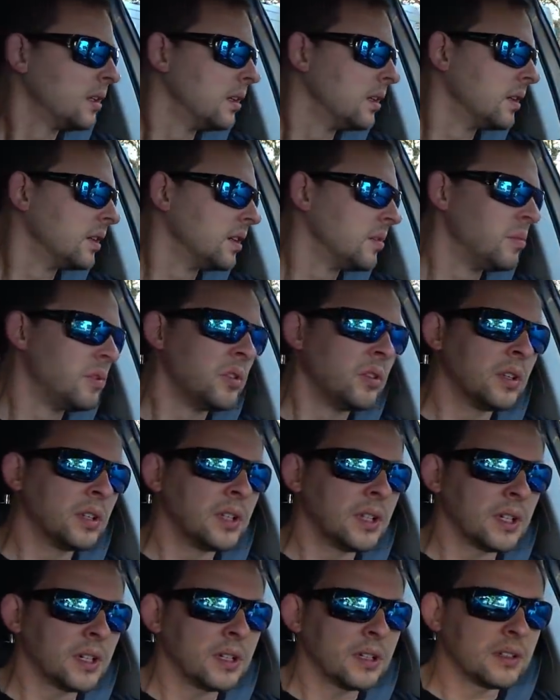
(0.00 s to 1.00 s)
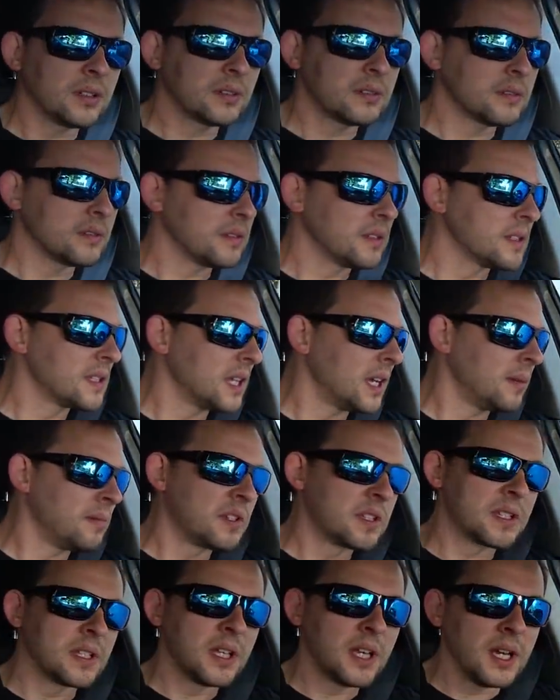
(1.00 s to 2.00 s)
ребенок. И сами
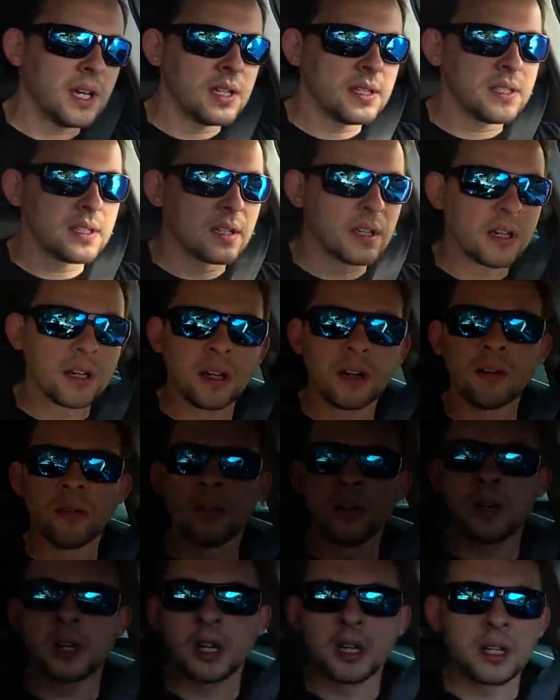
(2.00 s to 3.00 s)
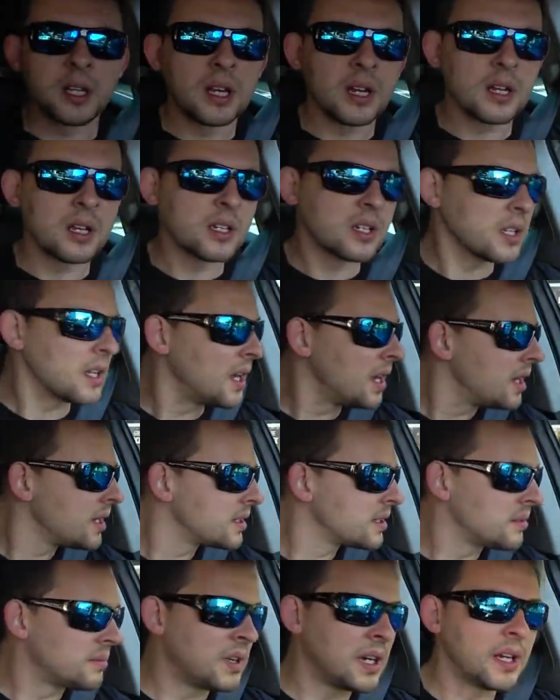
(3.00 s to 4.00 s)
знаете, каково, когда
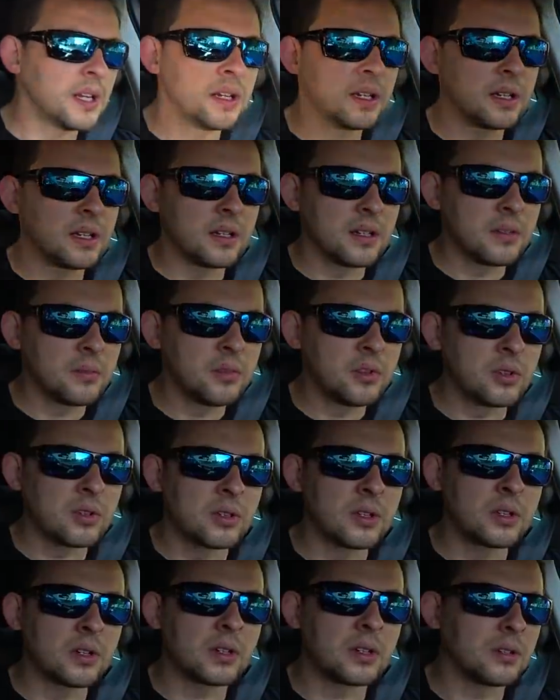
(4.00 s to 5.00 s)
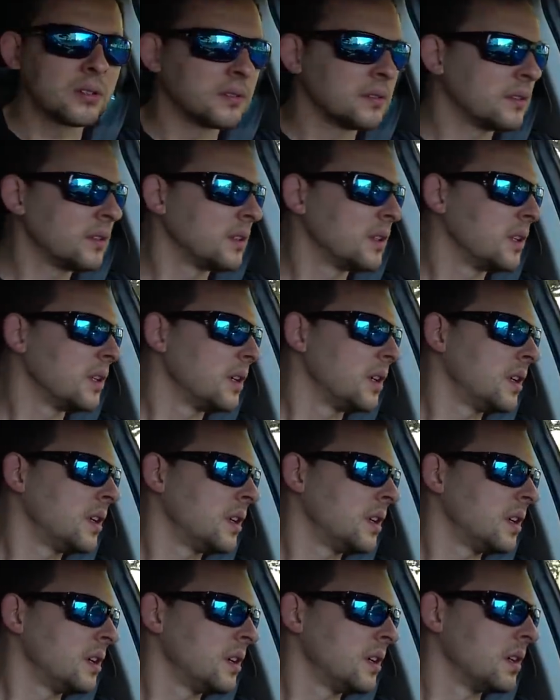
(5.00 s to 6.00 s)
рождается маленький ребенок.
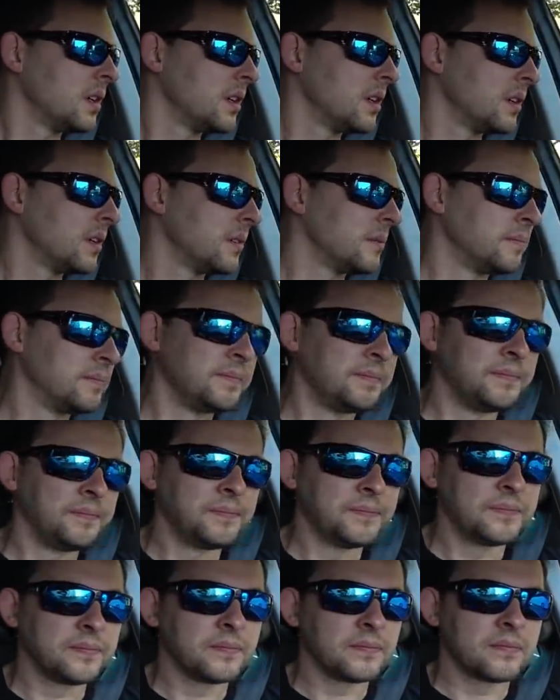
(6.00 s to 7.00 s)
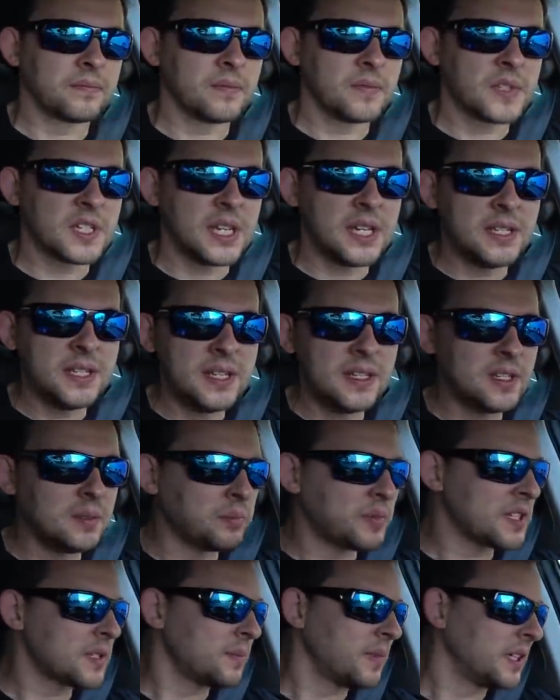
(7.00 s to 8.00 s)
Эм, зайдите,
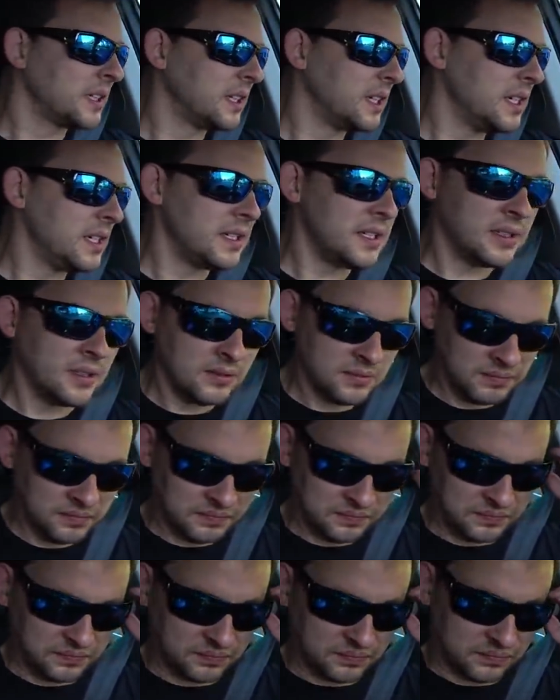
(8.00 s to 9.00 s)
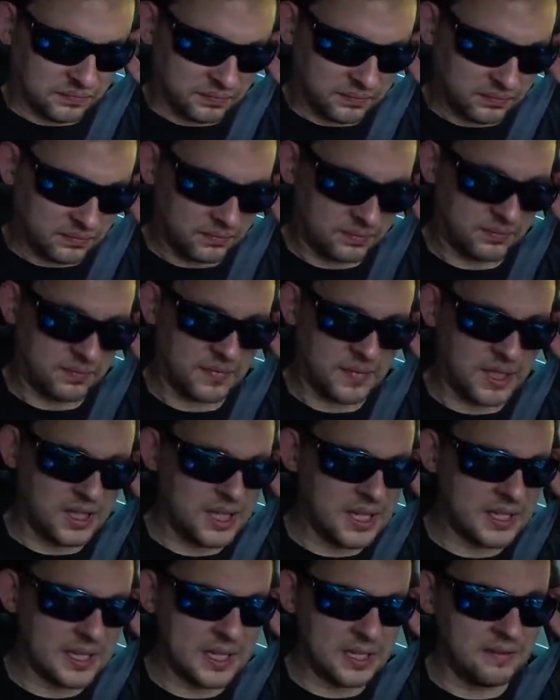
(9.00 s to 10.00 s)
посмотрите.
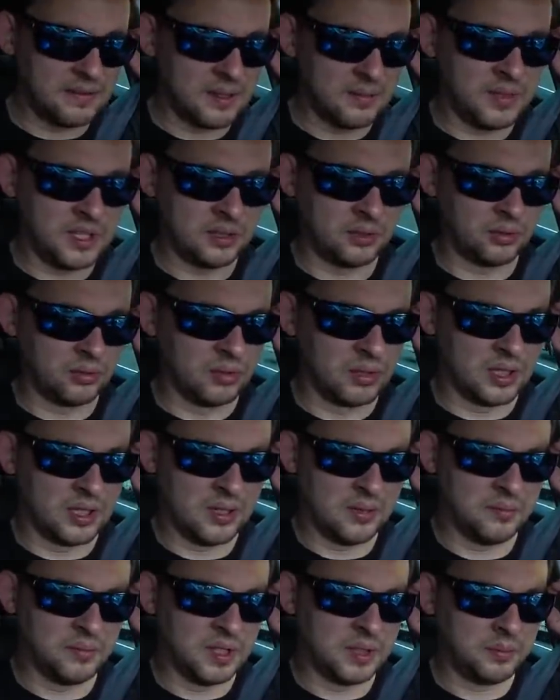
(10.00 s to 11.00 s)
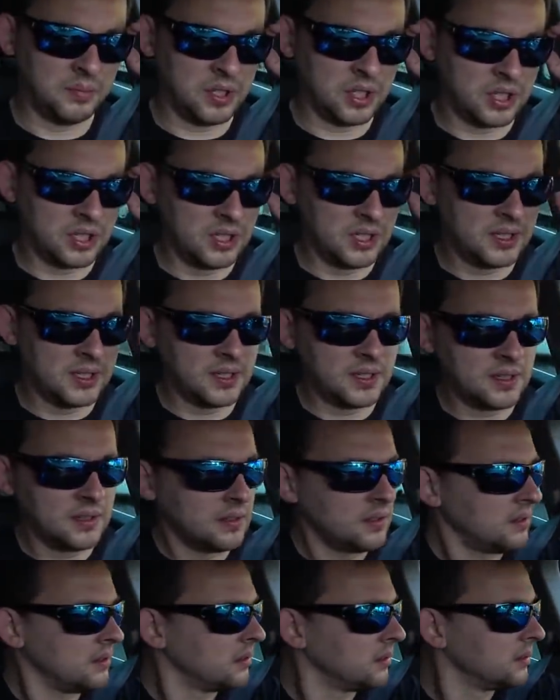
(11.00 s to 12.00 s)
Если вам не трудно, подпишитесь.
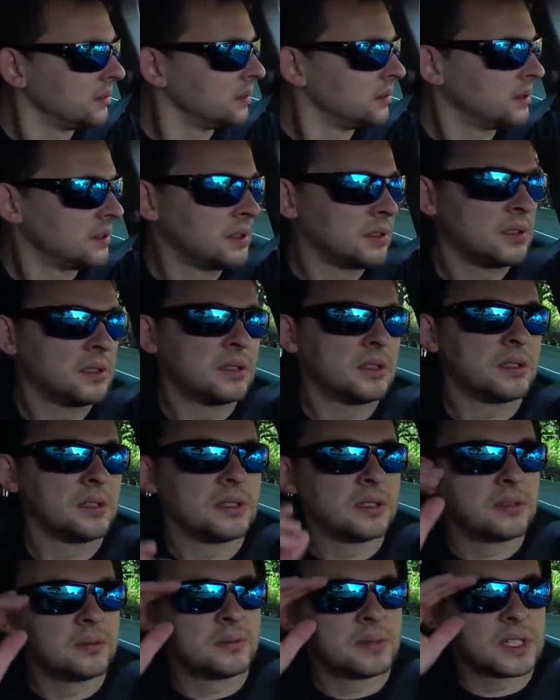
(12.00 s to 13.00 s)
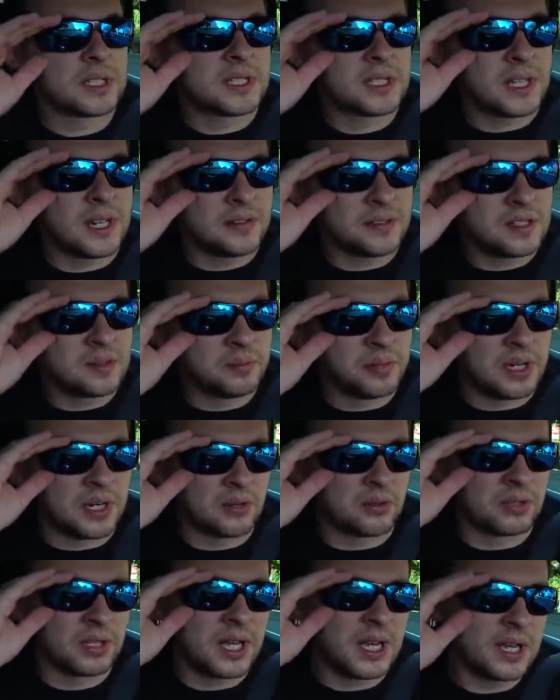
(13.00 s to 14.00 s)
Поставьте
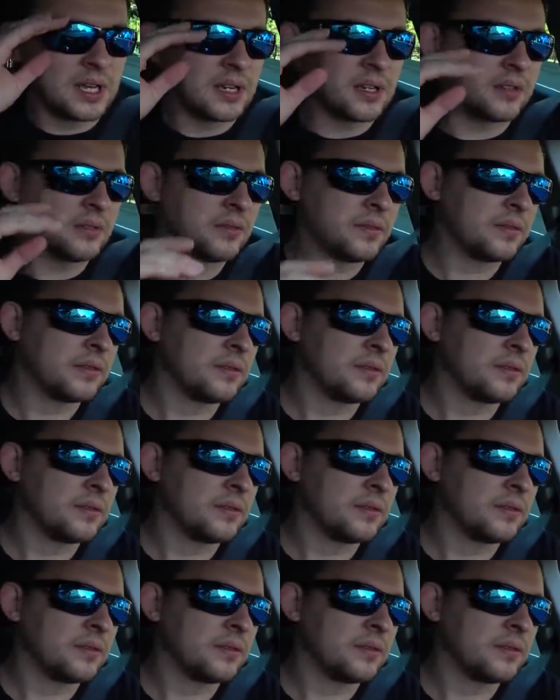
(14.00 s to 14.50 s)
пару лайков.